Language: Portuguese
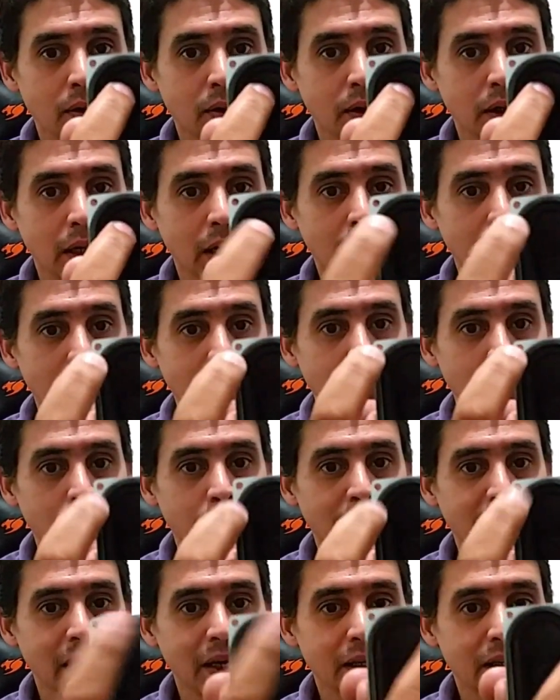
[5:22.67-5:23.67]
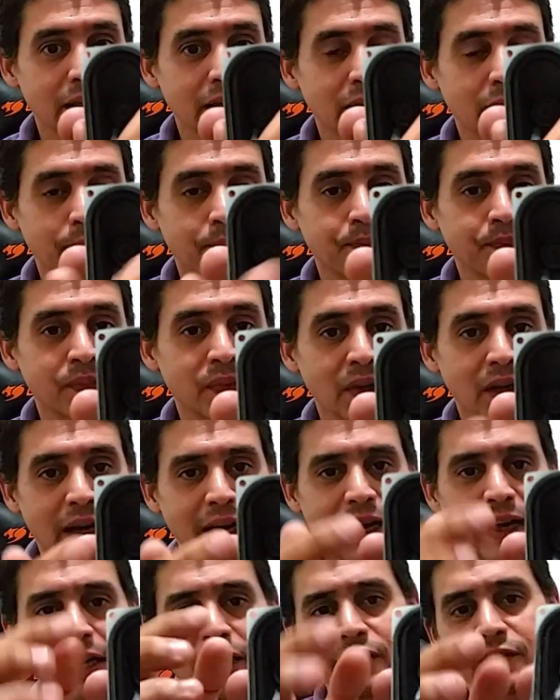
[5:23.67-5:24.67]
Tá? Bem aqui.
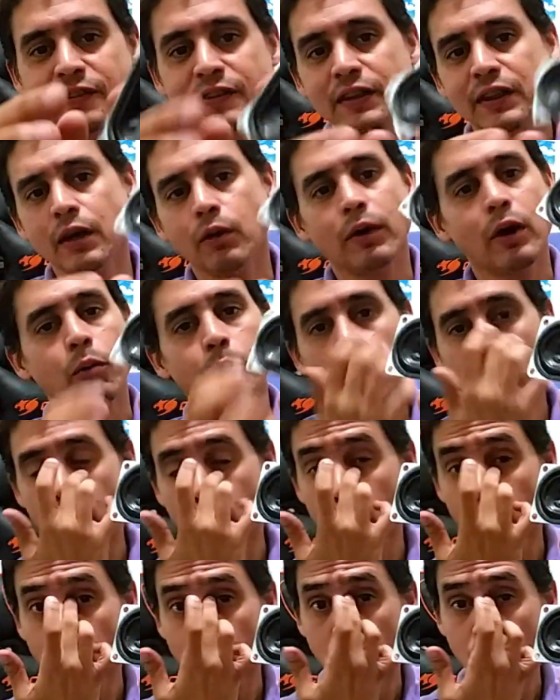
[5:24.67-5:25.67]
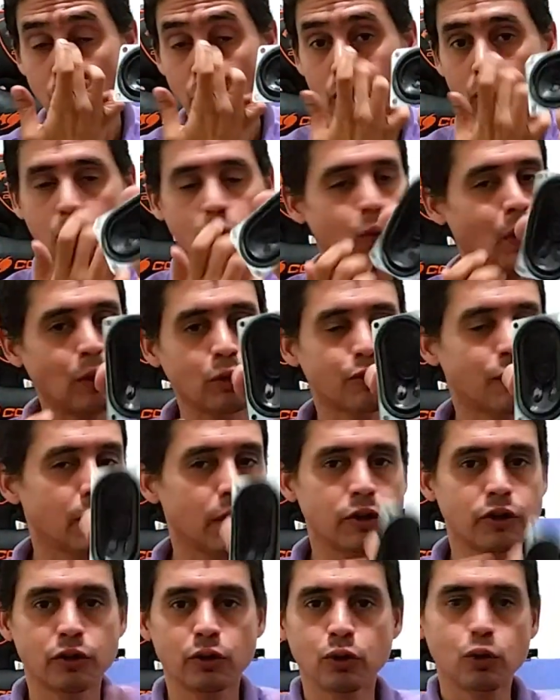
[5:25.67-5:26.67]
Esse não é um, um,
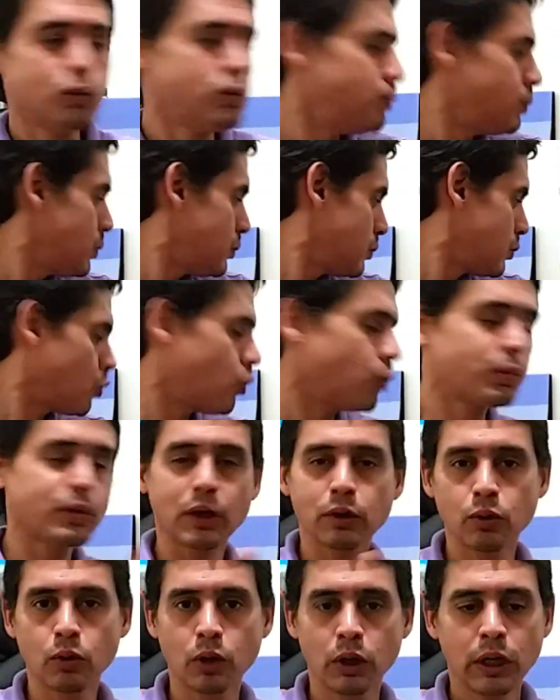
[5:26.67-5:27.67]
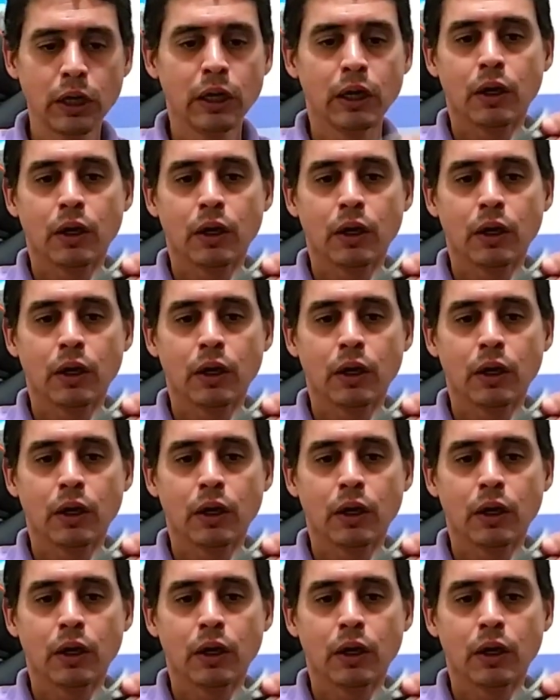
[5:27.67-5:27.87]
alto-falante do computador,